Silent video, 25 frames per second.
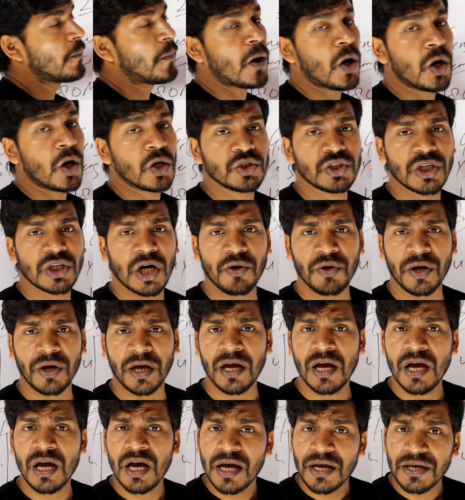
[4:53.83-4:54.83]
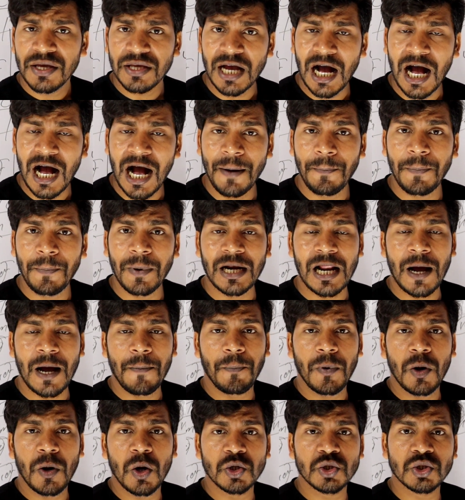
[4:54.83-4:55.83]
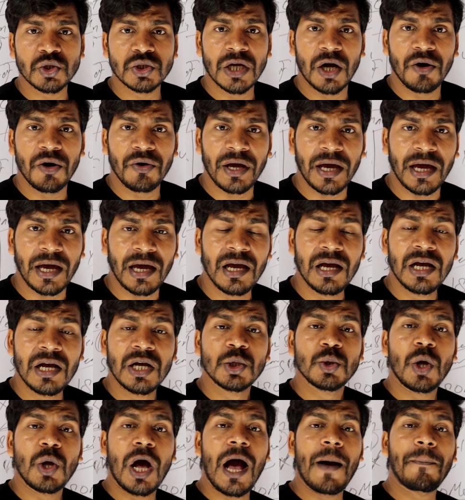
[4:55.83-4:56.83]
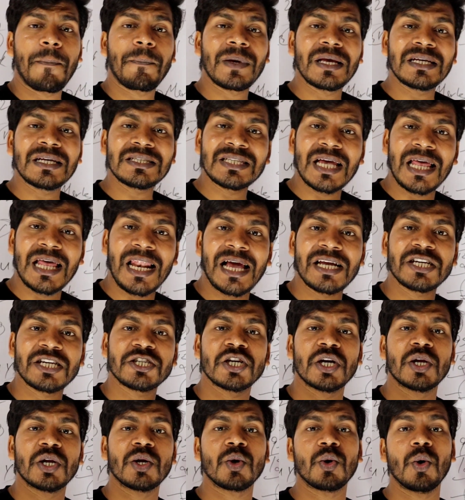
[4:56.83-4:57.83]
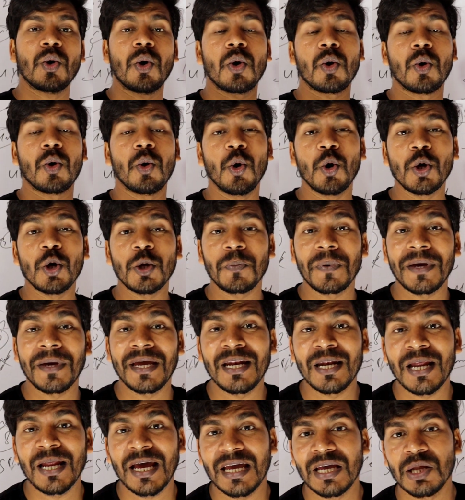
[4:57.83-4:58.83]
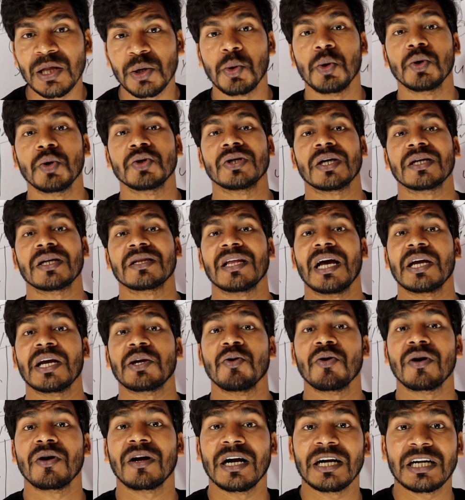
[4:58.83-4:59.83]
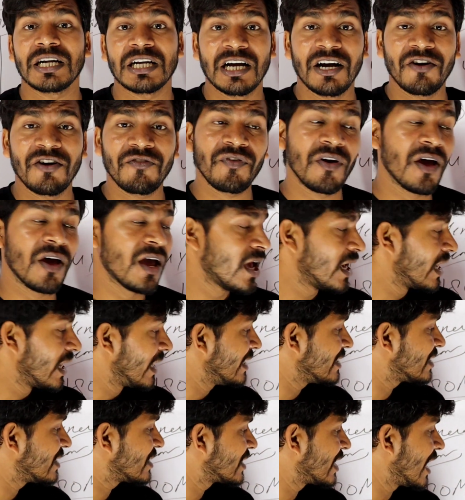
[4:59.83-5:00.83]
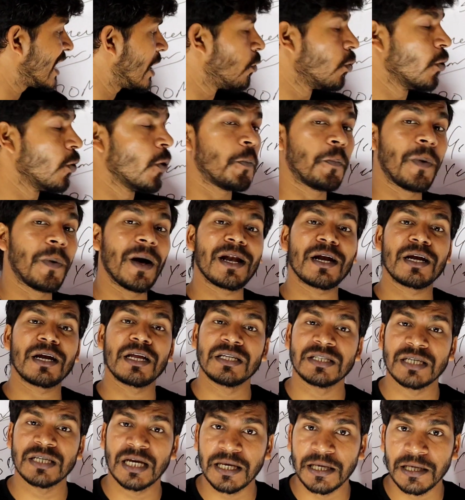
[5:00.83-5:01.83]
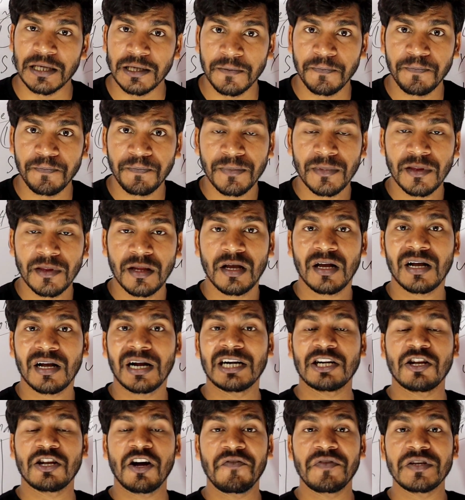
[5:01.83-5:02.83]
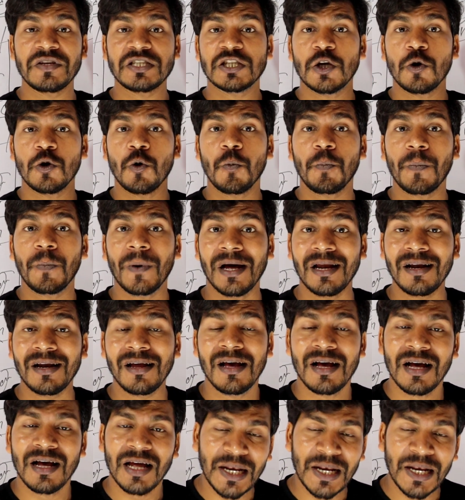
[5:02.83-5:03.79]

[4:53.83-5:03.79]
पहुंच जाओगे यहां पर आप पहुंच जाओगे आपके सिलेक्शन को कोई भी नहीं रोक सकता क्योंकि कट ऑफ इससे ऊपर नहीं जाएगी कट ऑफ इससे ऊपर